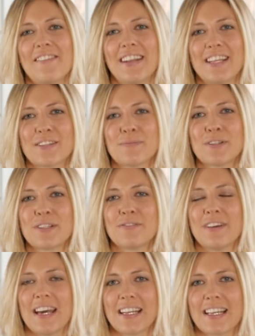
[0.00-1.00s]
Wenn der Smoothie
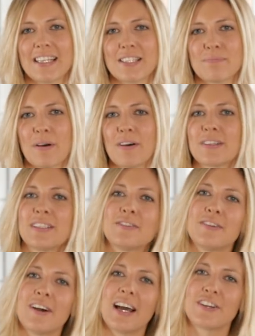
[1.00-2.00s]
fertig ist, braucht ihr nur
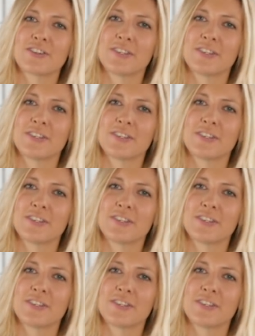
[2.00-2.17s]
noch ein